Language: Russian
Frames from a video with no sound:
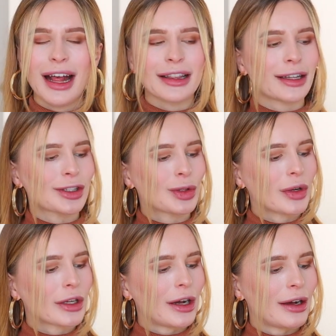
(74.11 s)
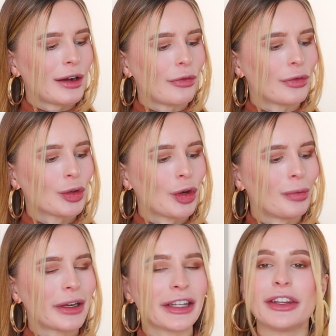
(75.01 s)
настолько в
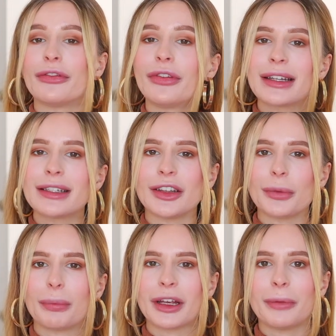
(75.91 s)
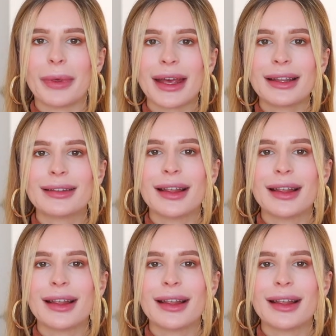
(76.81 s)
нем не виден пигмент.